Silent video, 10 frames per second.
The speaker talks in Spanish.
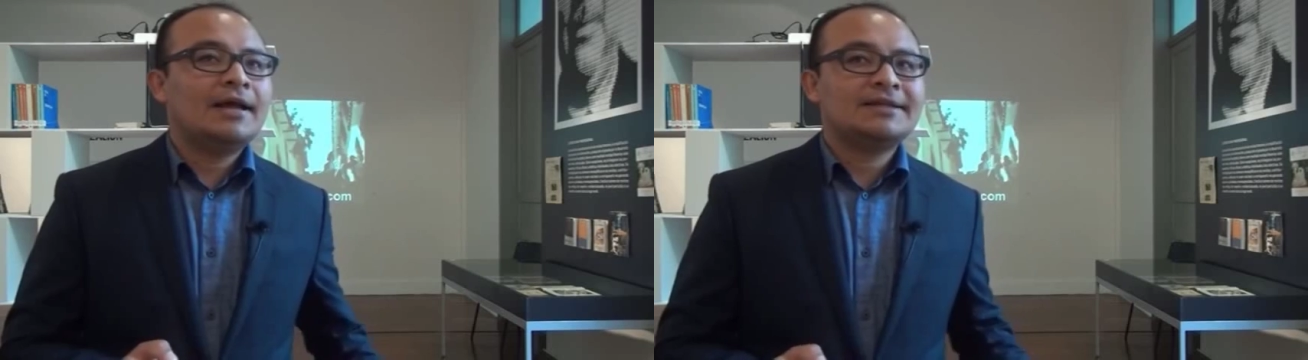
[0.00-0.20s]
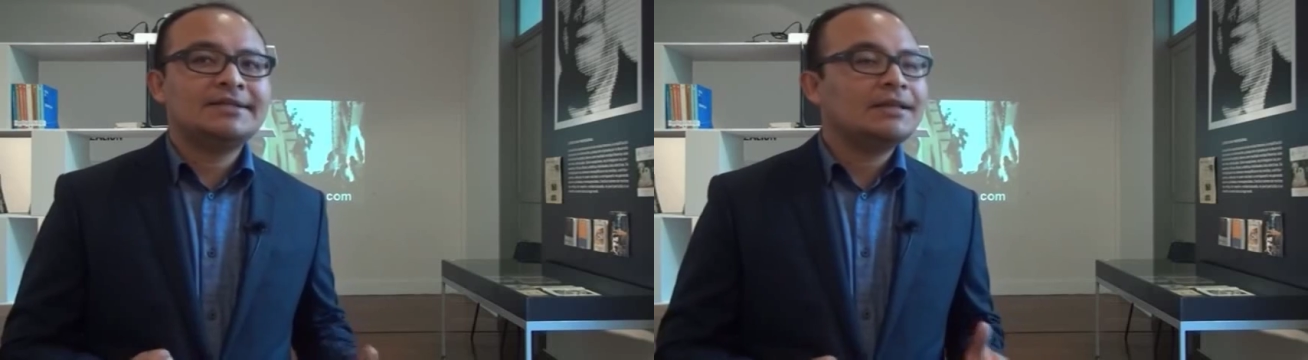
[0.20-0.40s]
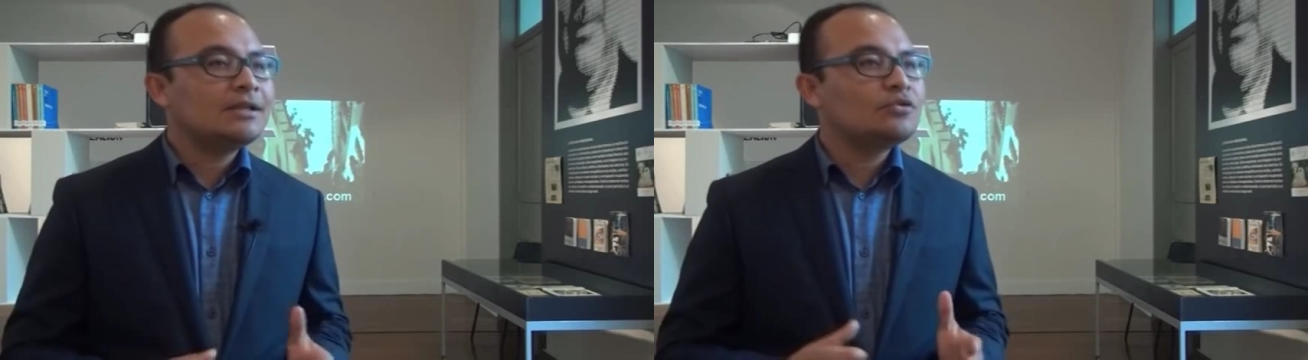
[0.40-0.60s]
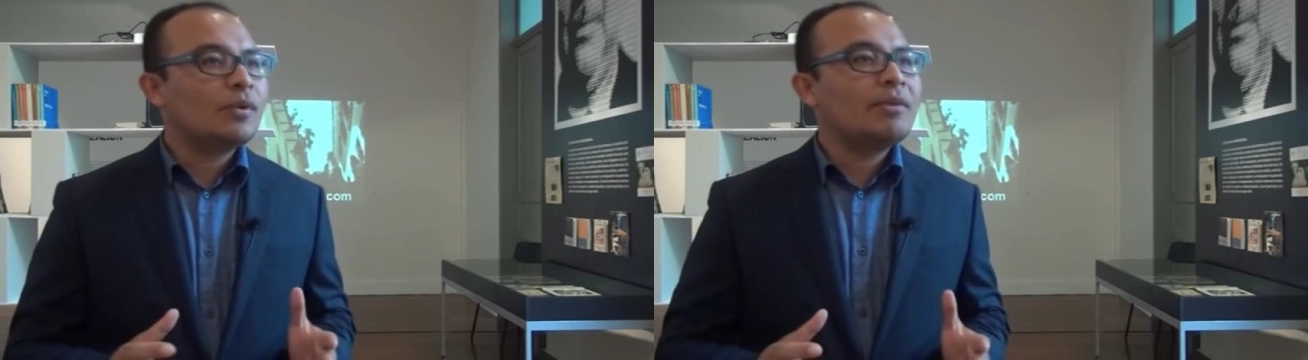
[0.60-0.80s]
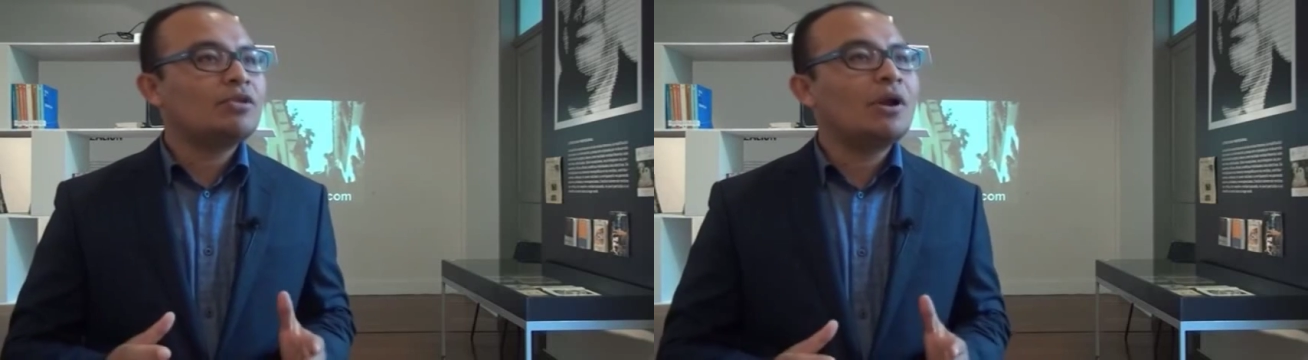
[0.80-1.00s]
hacer del
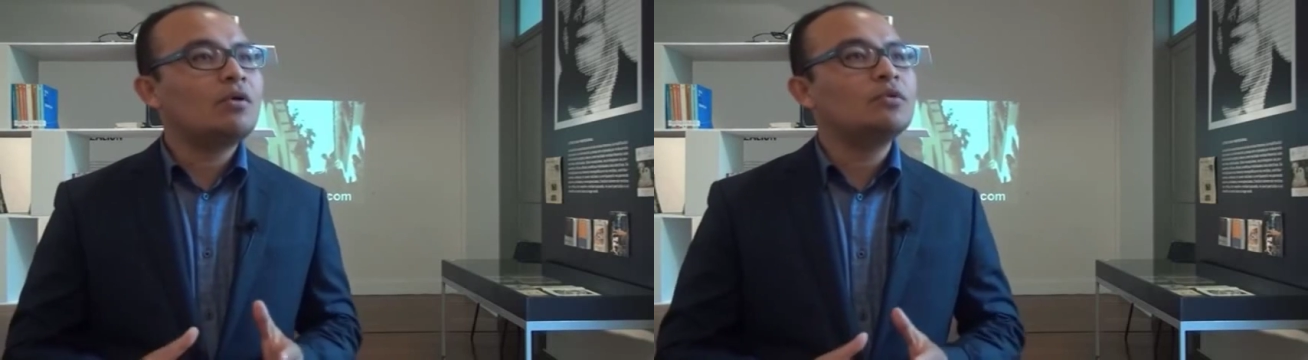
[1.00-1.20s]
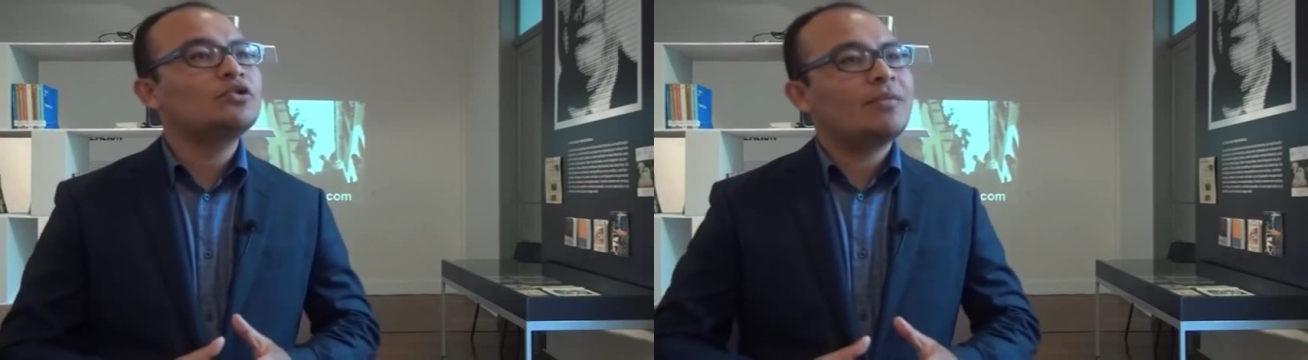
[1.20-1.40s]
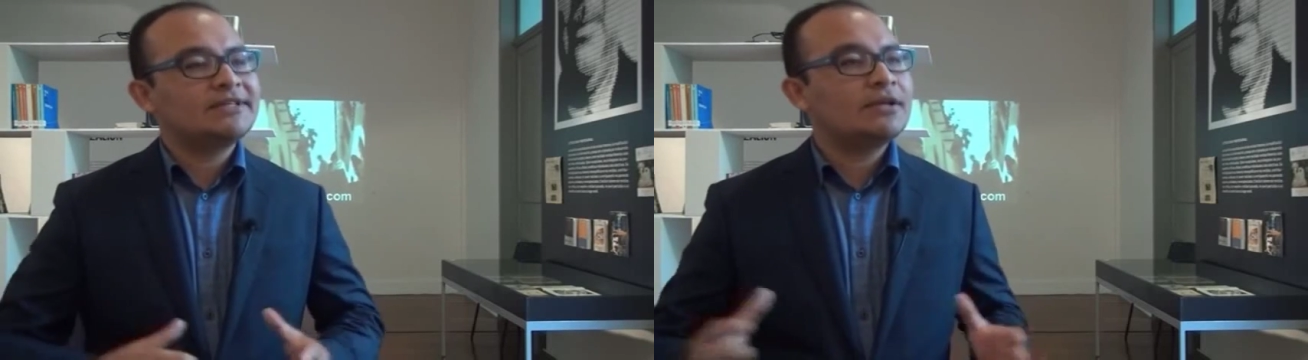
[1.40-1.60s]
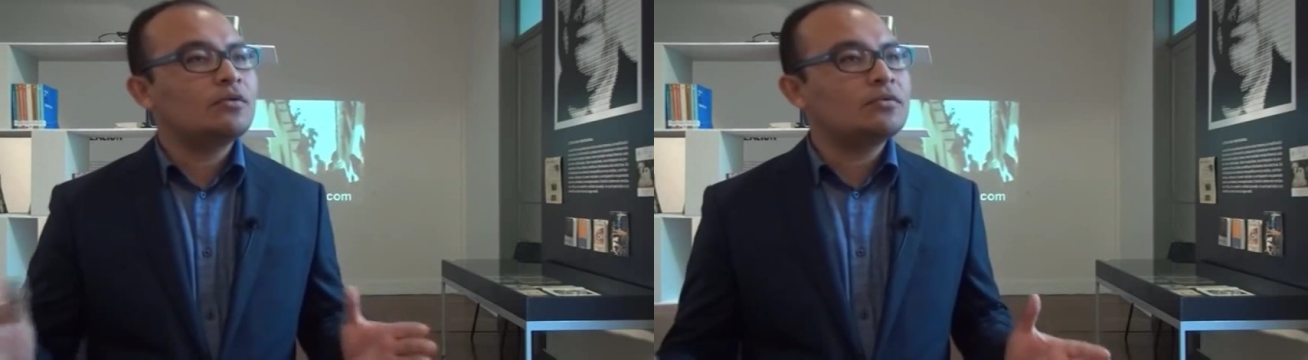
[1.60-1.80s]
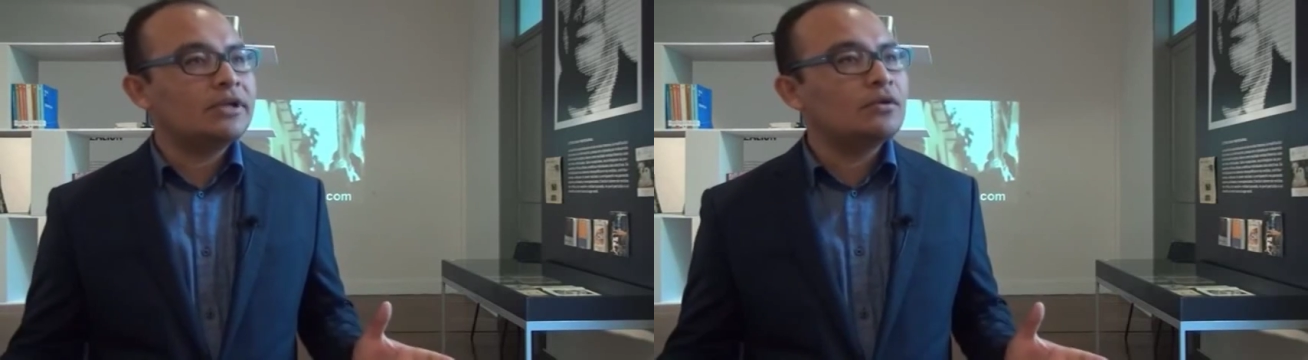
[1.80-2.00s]
suplemento algo mucho más
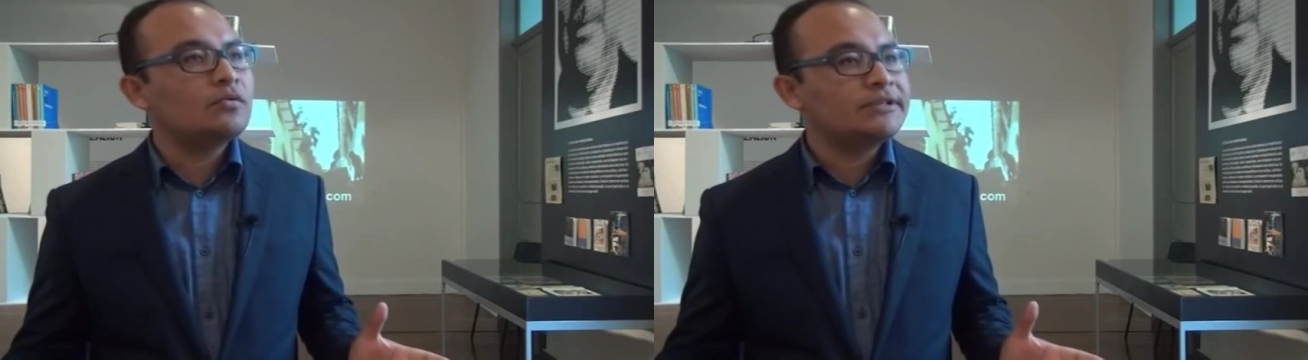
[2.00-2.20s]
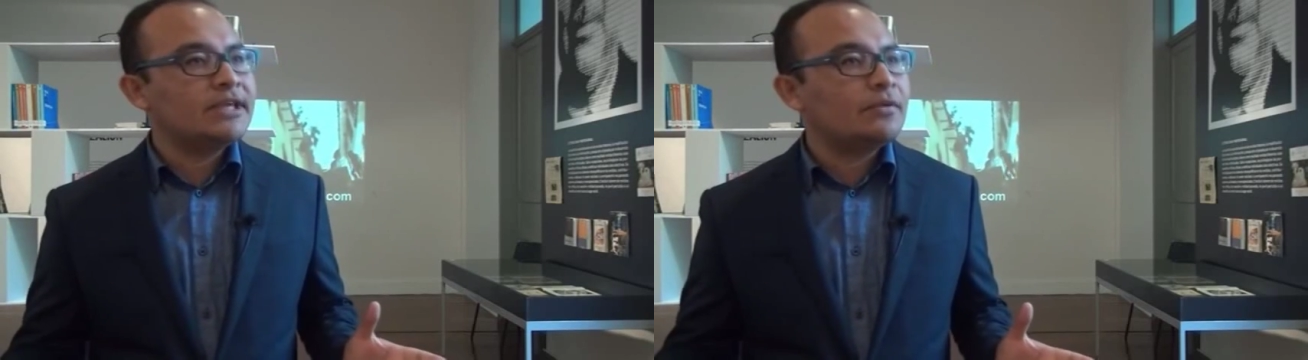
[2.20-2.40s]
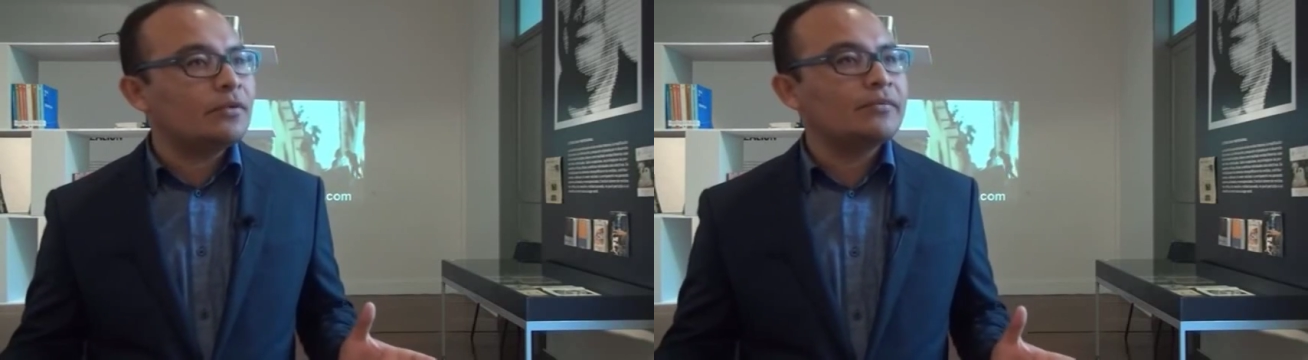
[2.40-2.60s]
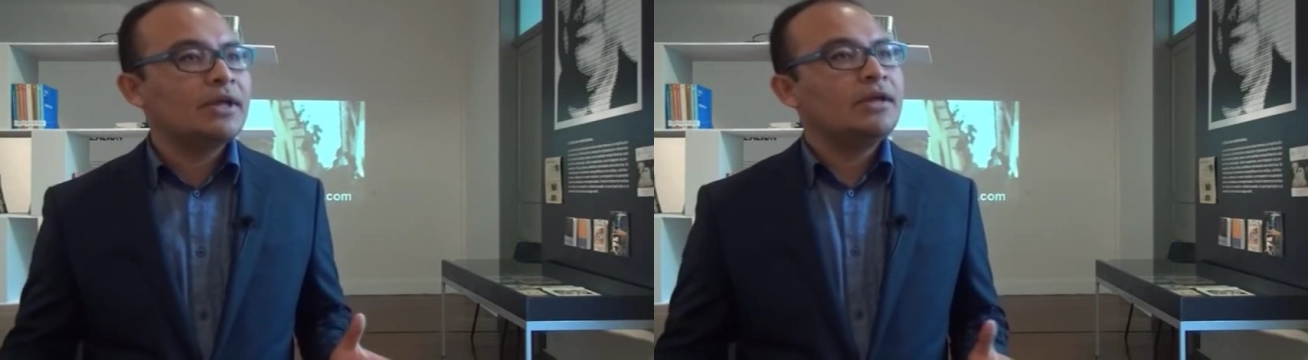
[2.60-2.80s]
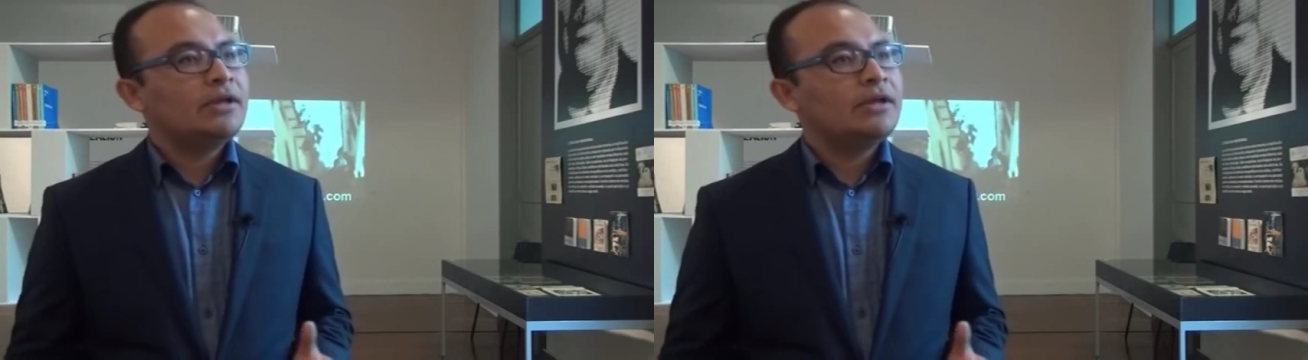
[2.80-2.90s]
inclusivo.